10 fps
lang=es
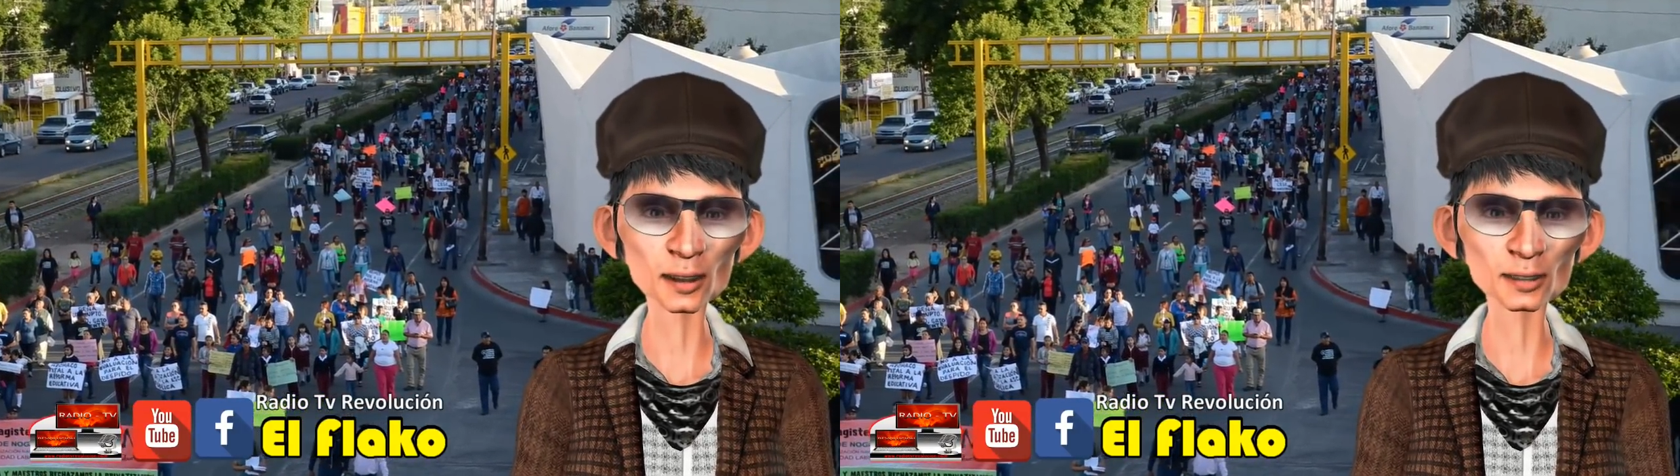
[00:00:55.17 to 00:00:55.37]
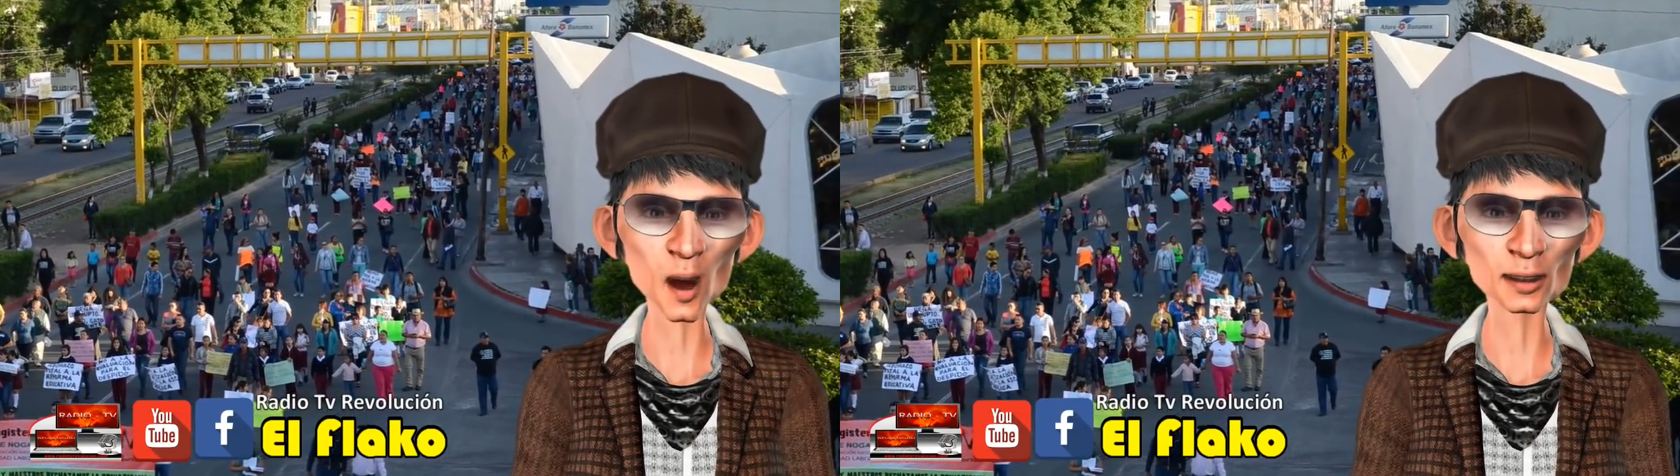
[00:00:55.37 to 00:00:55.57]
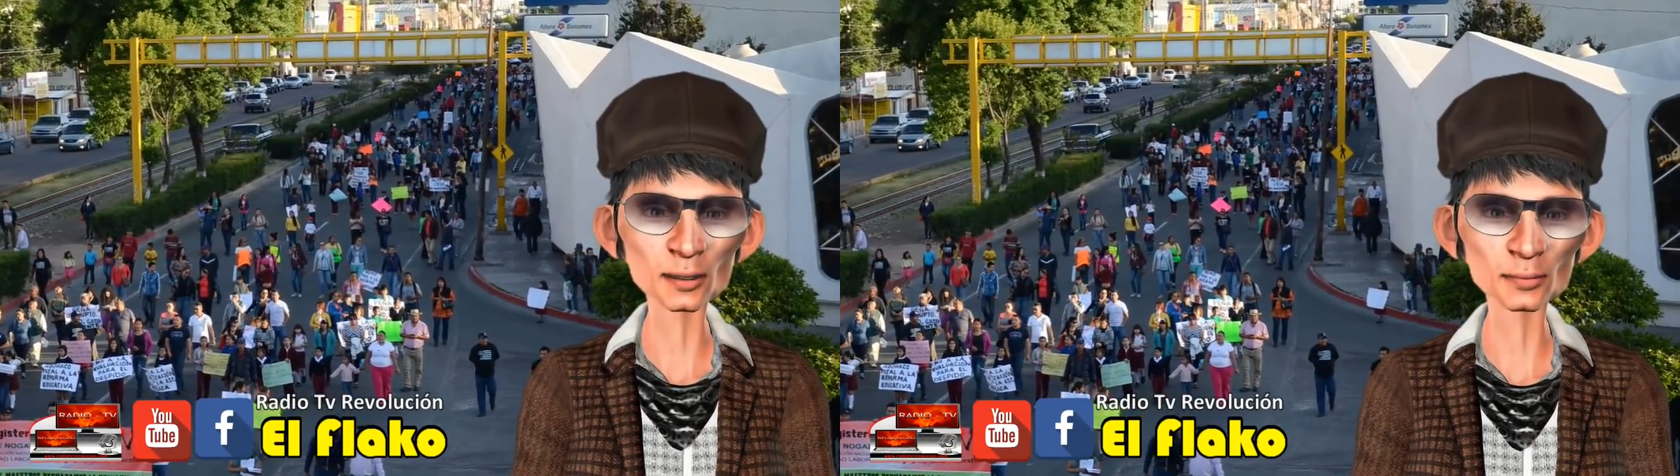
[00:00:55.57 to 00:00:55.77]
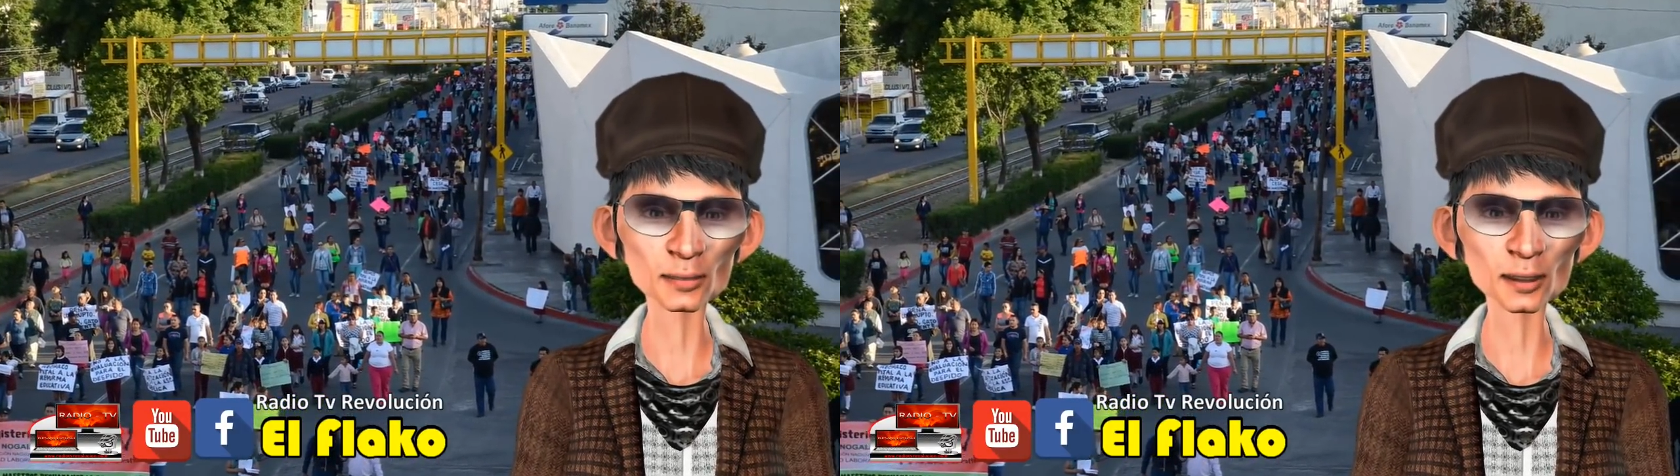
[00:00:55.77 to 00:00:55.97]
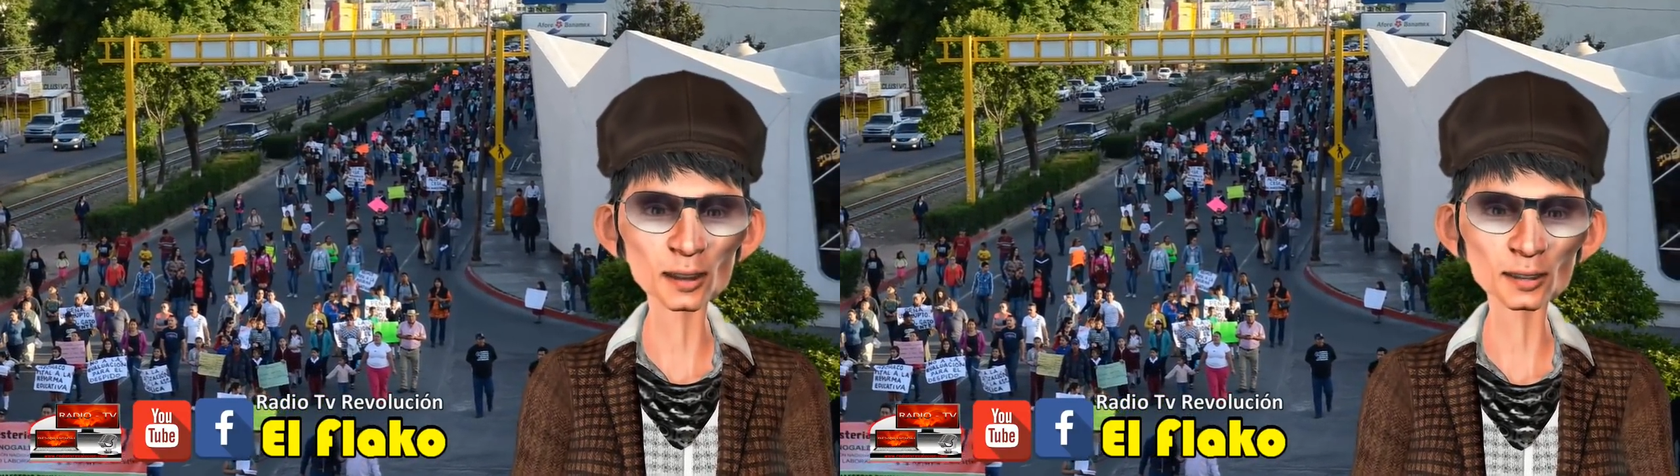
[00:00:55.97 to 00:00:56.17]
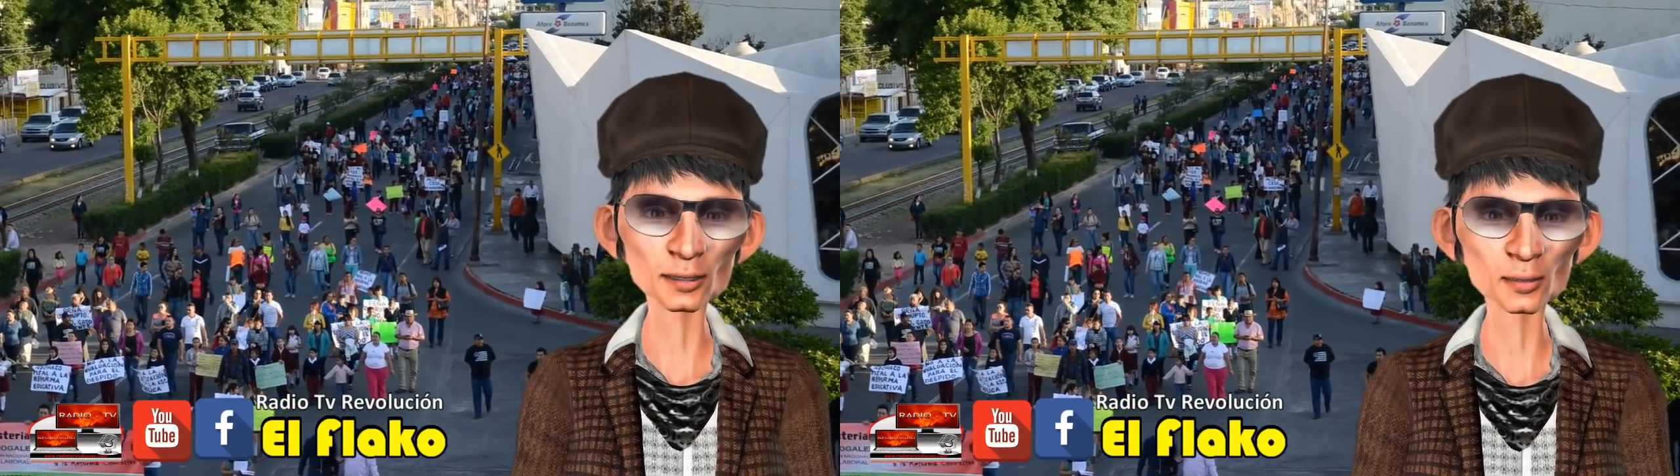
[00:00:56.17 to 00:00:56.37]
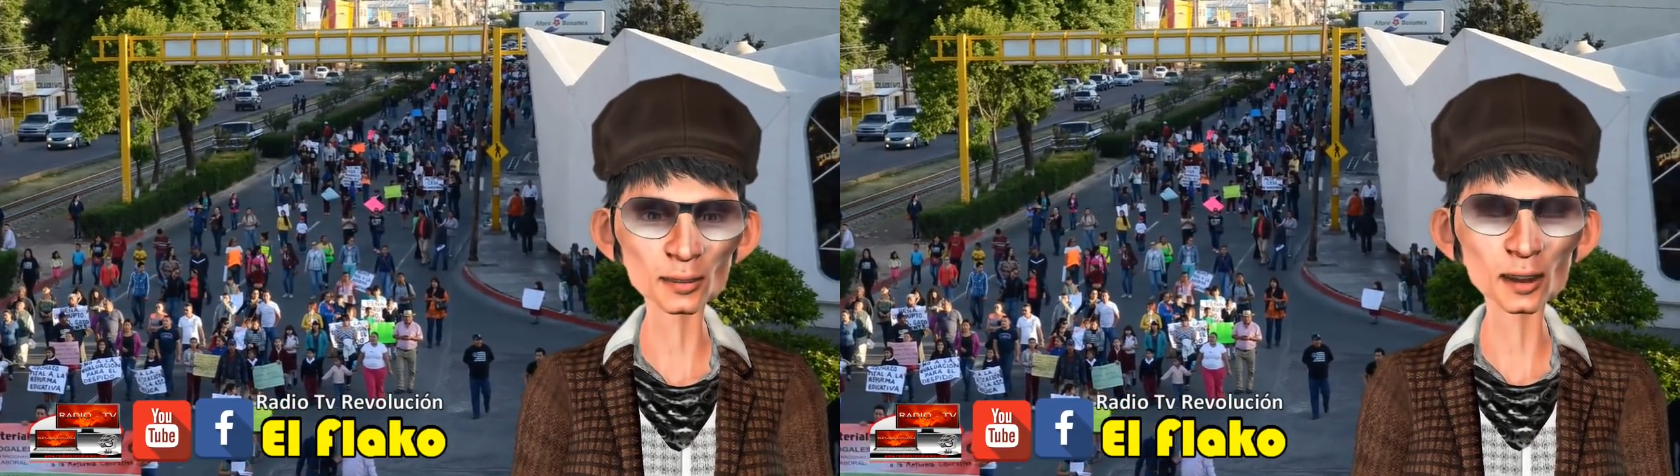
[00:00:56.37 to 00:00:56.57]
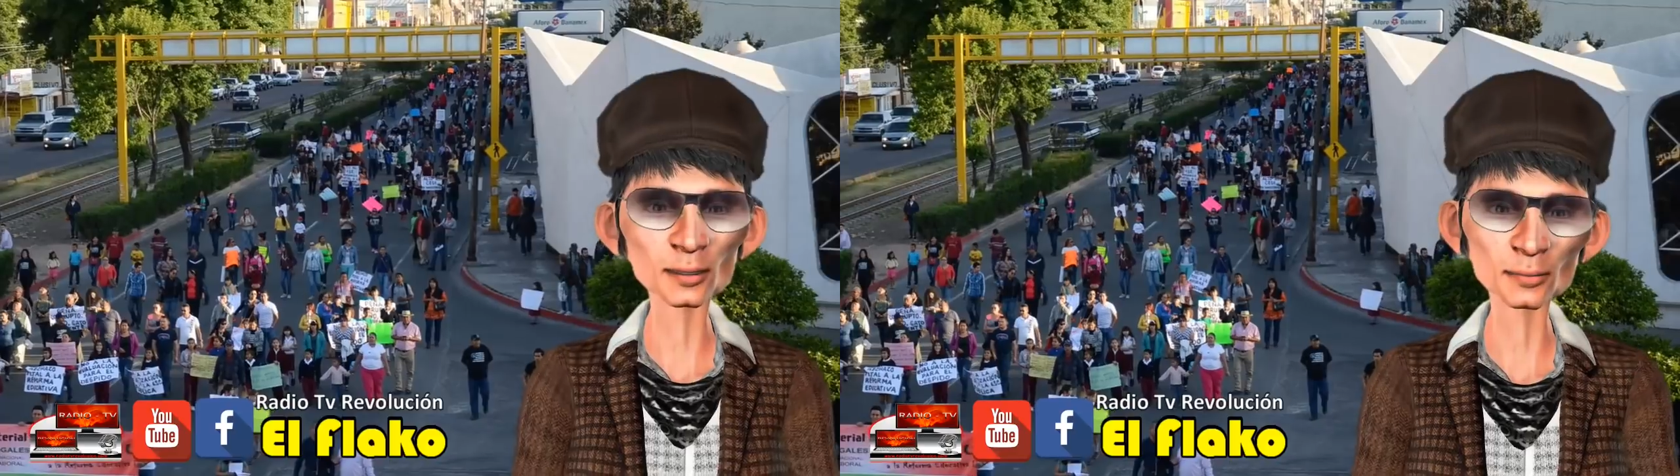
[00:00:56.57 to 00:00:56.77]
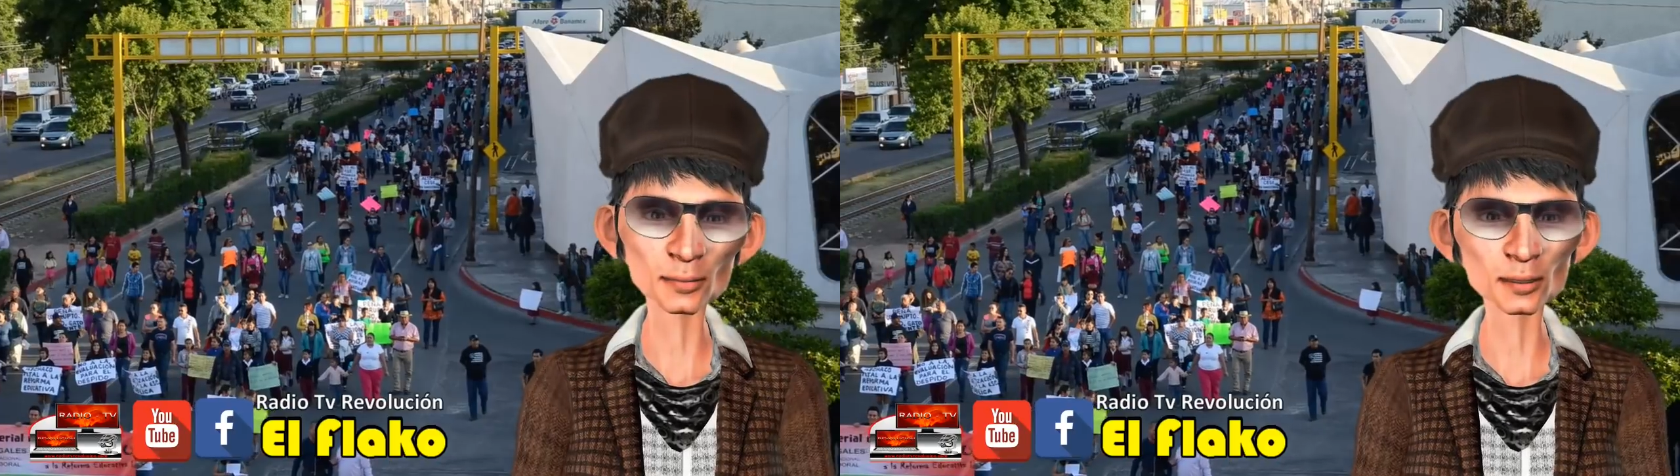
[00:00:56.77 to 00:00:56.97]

de los órganos de gobierno sindical